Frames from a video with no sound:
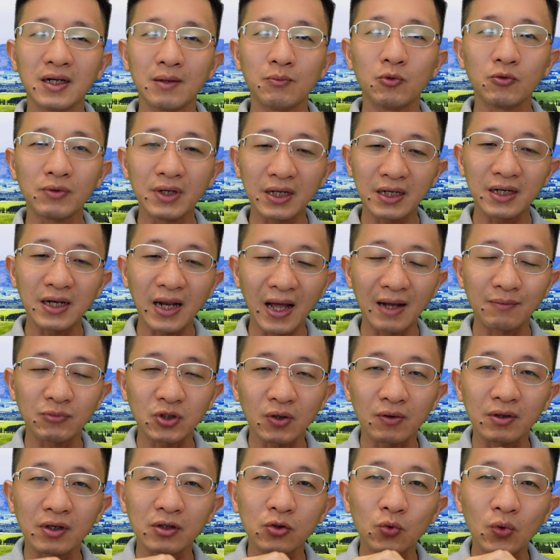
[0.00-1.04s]
Là mục đích làm
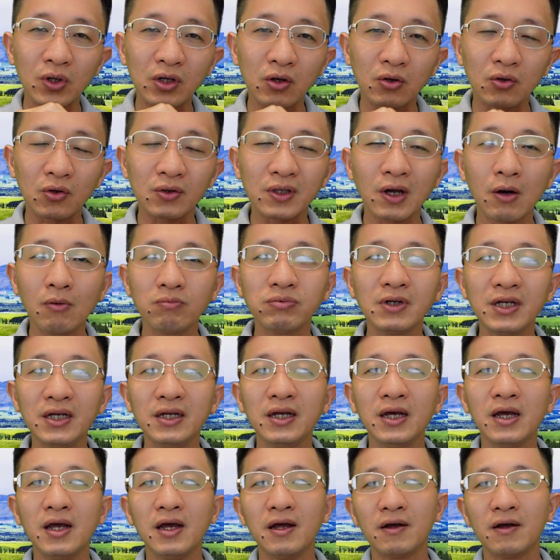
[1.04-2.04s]
cho các tuyến đó nó thông đi